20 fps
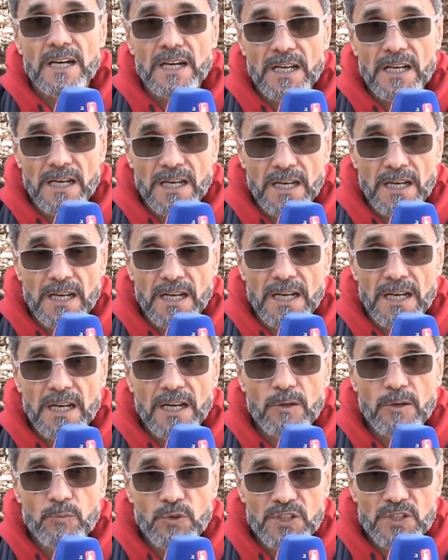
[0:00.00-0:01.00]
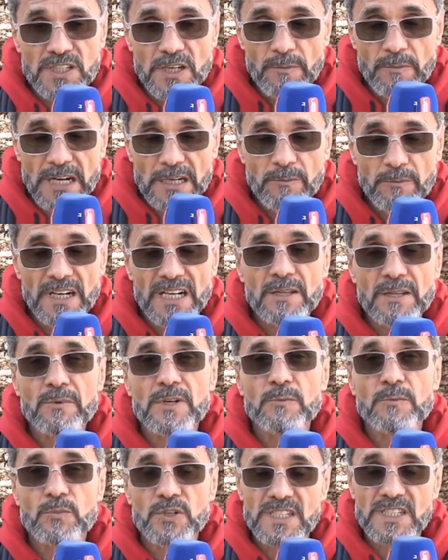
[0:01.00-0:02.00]
آه، المجتمع المغربي
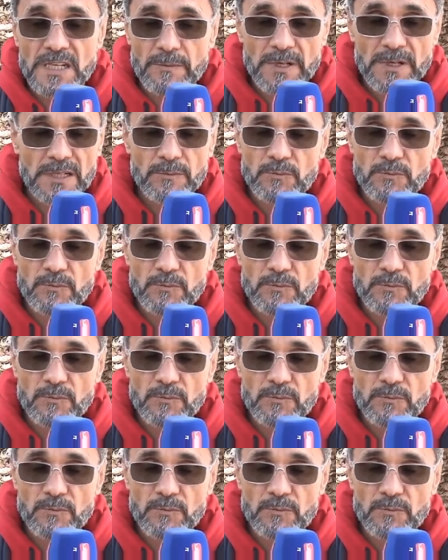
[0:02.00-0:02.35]
المجتمع